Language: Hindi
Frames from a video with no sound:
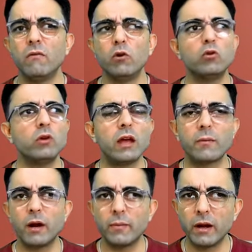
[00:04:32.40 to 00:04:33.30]
वो दुनिया
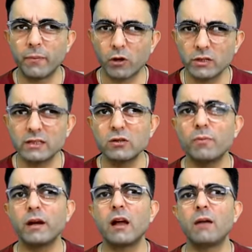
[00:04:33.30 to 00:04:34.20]
के बड़े बड़े प्रोजेक्ट्स के
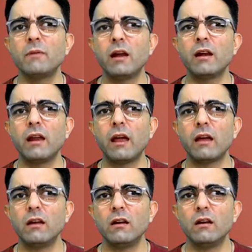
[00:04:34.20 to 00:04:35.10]
ऊपर काम कर रहे
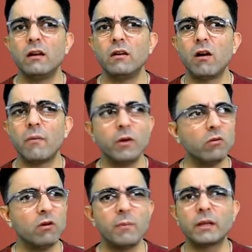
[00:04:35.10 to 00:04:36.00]
हैं अभी
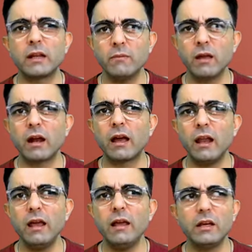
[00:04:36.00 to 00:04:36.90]
उन्होंने पता नहीं मेरा
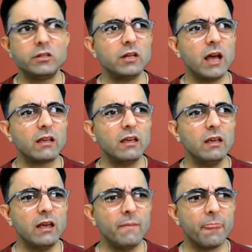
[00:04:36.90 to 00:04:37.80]
ख्याल है एशिया
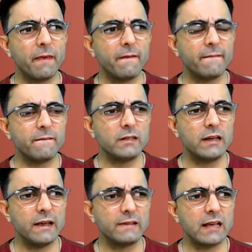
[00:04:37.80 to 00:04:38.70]
की कि
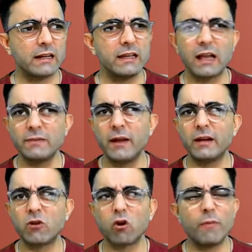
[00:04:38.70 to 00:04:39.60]
मुझे एग्जैक्टली याद है मैंने
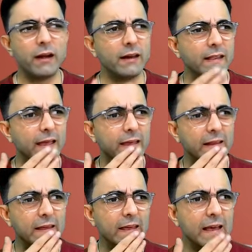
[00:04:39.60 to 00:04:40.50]
एक डॉक्यूमेंट्री देखी
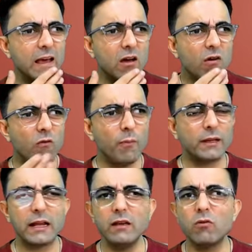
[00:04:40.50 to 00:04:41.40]
थी वो
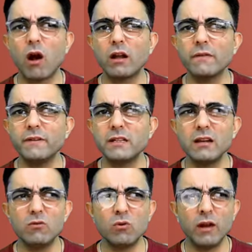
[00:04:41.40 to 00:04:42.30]
पता नहीं वो
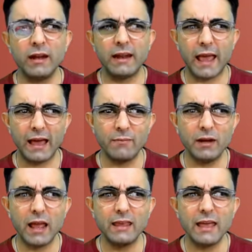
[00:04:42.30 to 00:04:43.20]
आर्टिफिशियल उन्होंने नहर
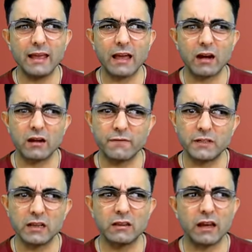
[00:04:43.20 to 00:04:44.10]
बनाई है कि
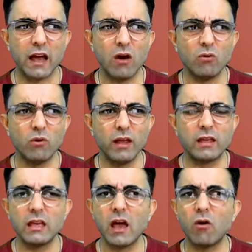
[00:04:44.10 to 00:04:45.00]
आर्टिफिशियल दरिया उन्होंने
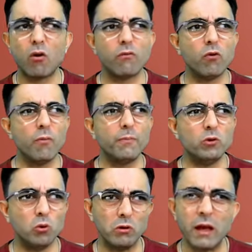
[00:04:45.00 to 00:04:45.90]
किया है और वो
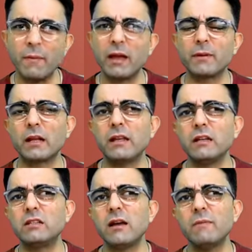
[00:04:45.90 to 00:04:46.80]
दुनिया में के पता नहीं
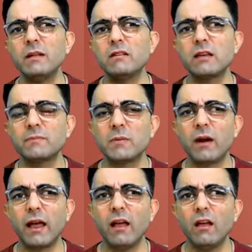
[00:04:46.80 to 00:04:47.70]
एशिया में सबसे
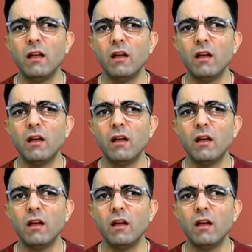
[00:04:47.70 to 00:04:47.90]
बड़ा है